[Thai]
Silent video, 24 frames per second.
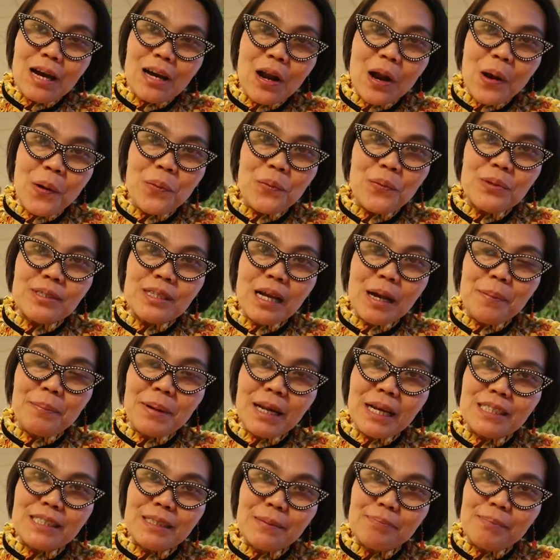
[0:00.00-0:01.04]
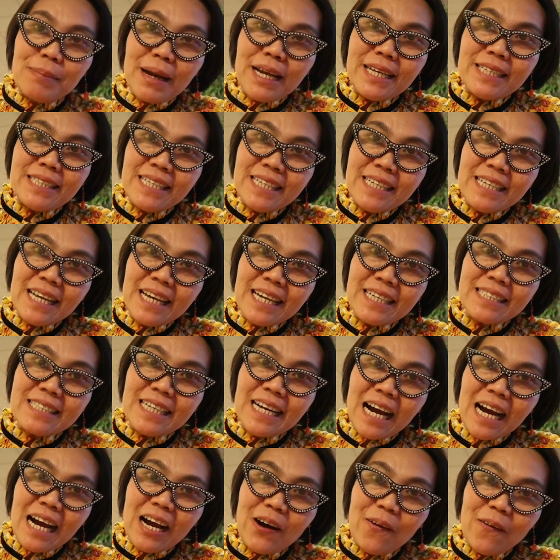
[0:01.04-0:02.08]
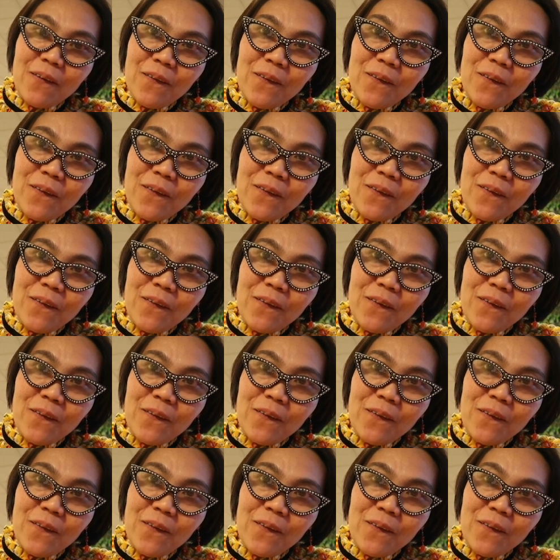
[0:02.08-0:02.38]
เรากำลังจะไปที่เล็กทาโฮ